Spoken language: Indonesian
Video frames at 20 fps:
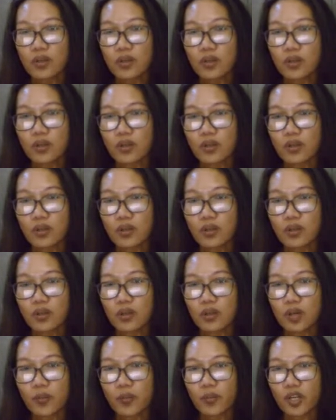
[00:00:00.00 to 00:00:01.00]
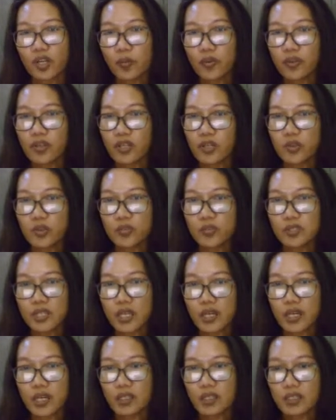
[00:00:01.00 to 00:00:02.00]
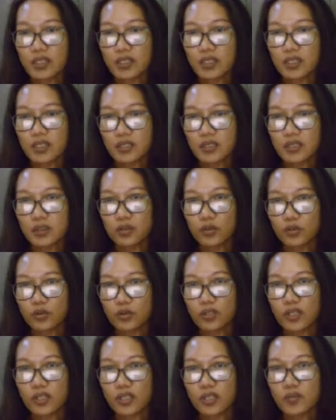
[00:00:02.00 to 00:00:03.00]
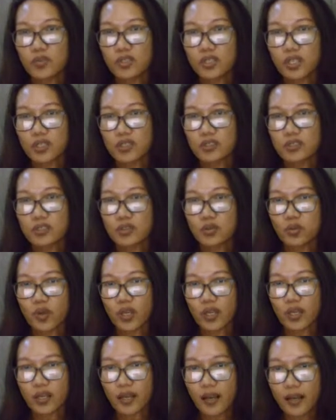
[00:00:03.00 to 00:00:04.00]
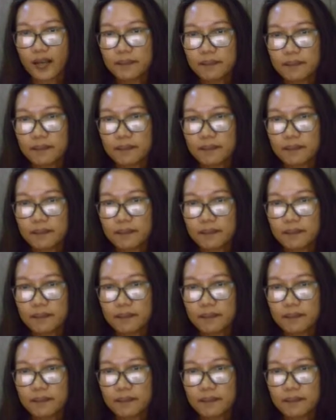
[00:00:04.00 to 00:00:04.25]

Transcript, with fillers: uh, apa namanya lebih besar lagi itu nanti bisa disesuaikan